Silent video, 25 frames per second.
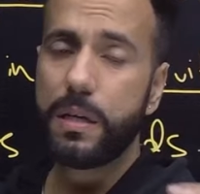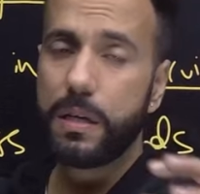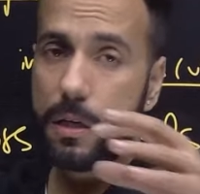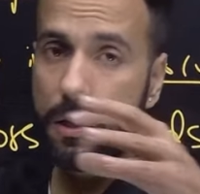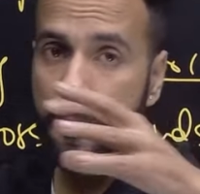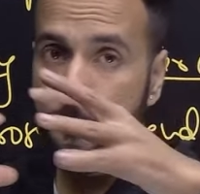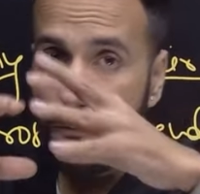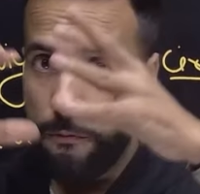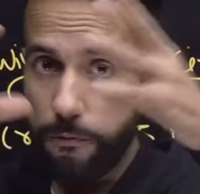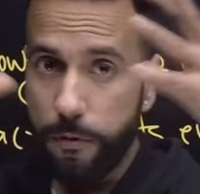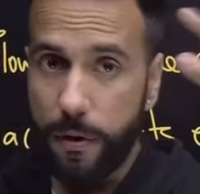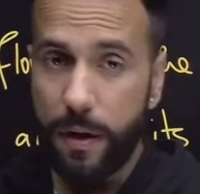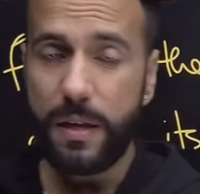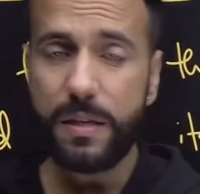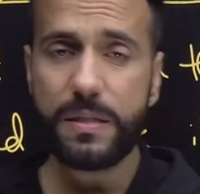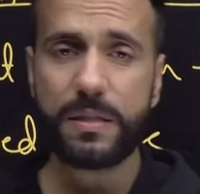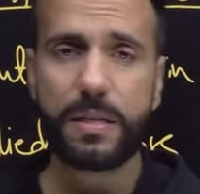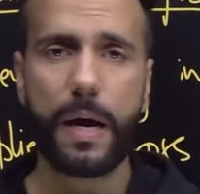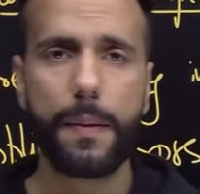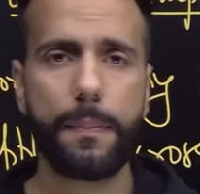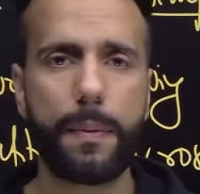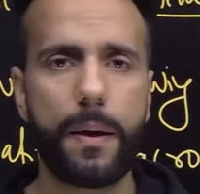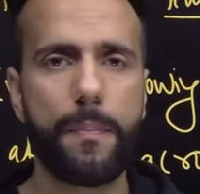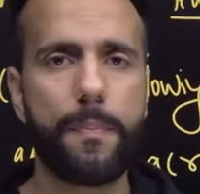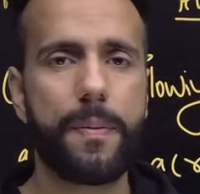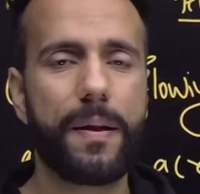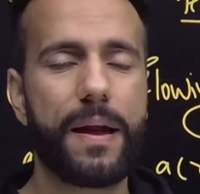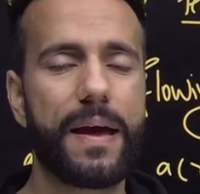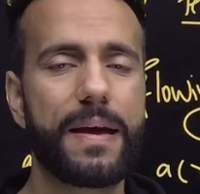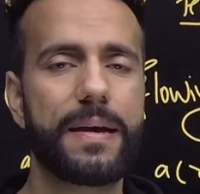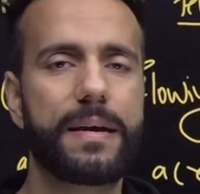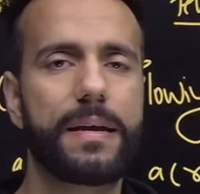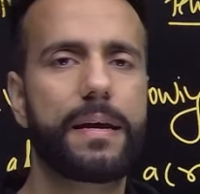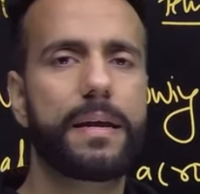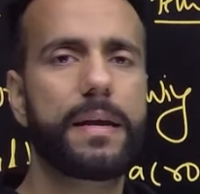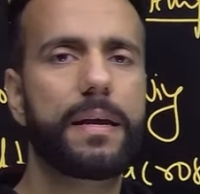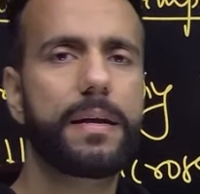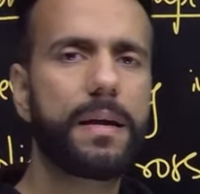डिफरेंस आप अप्लाई
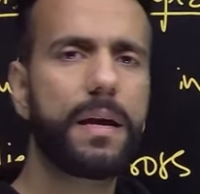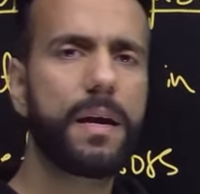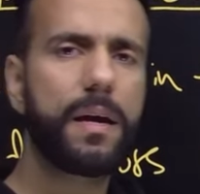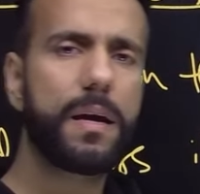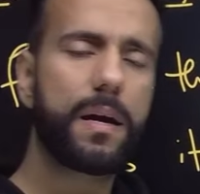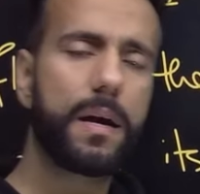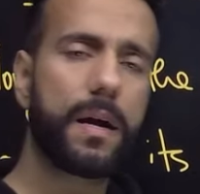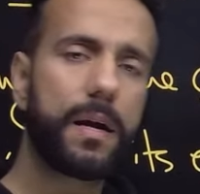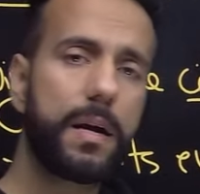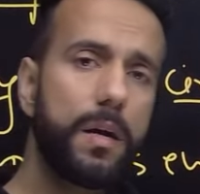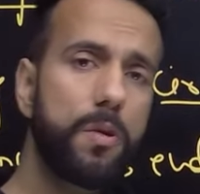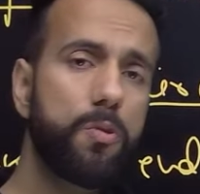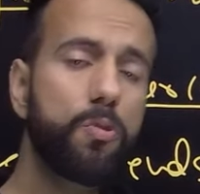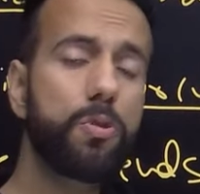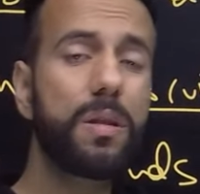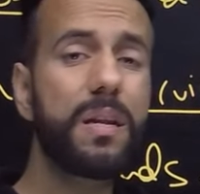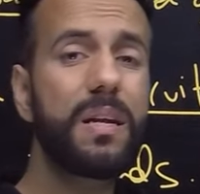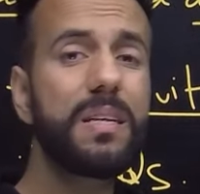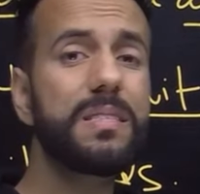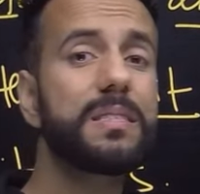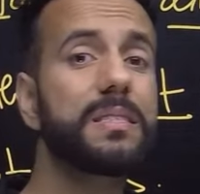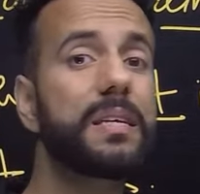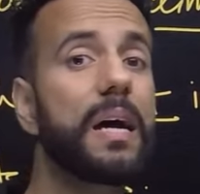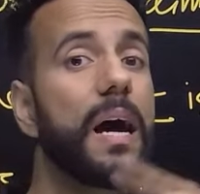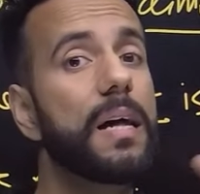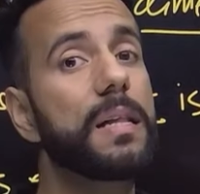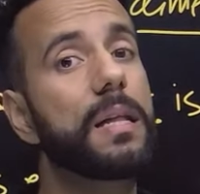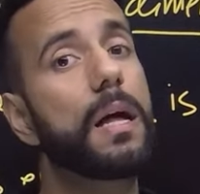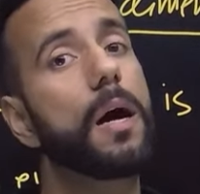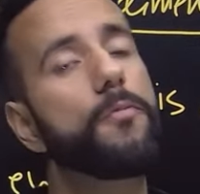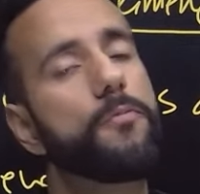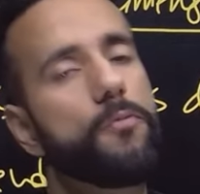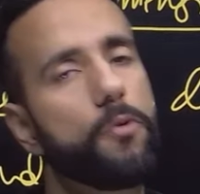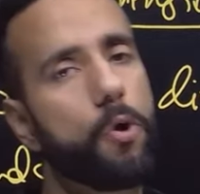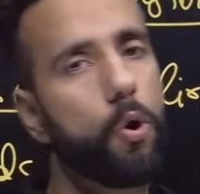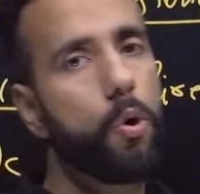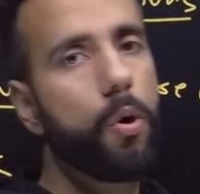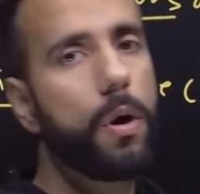करेंगे करंट उतना ज्यादा
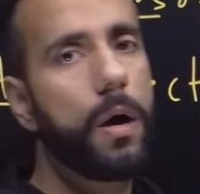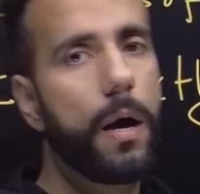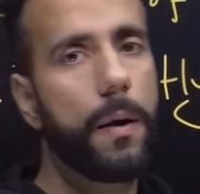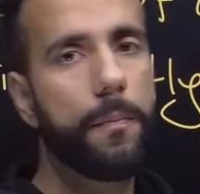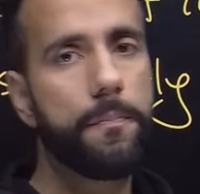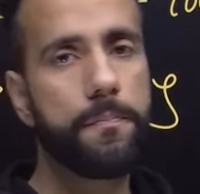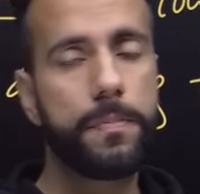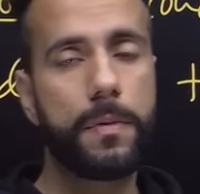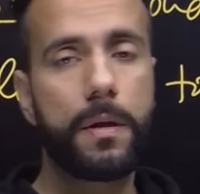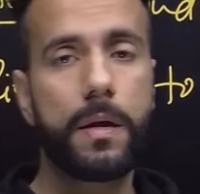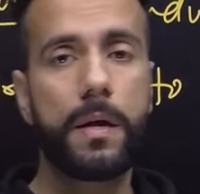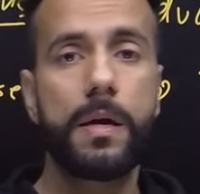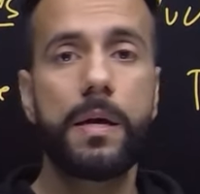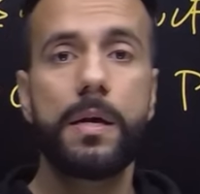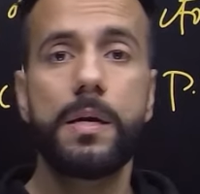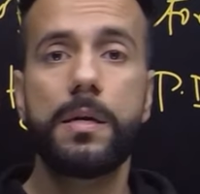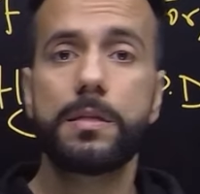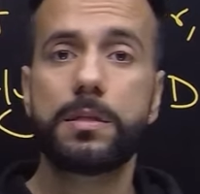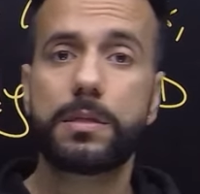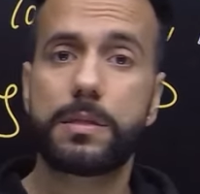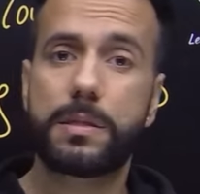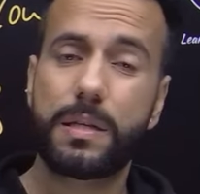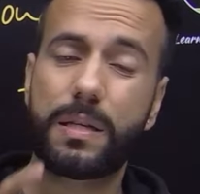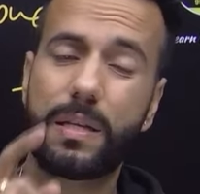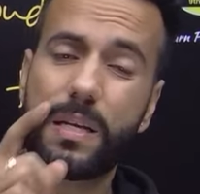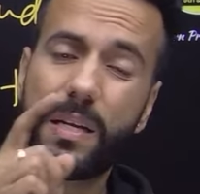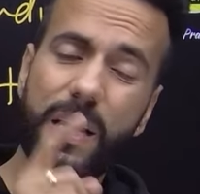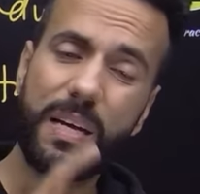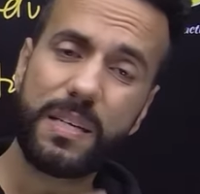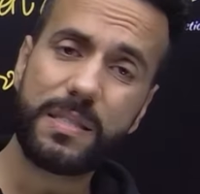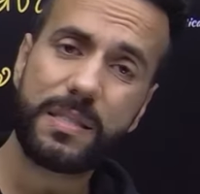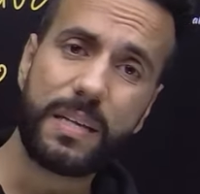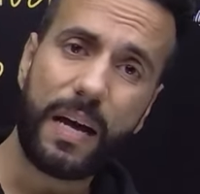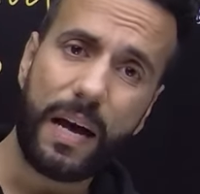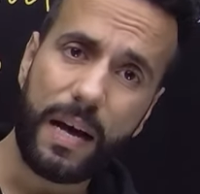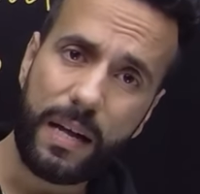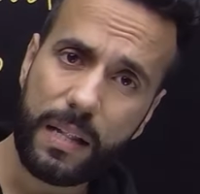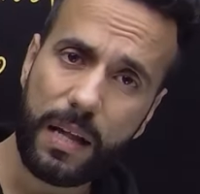फ्लो होगा जितना
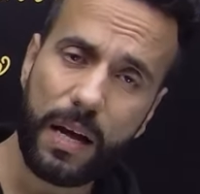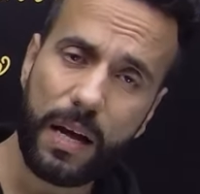ज्यादा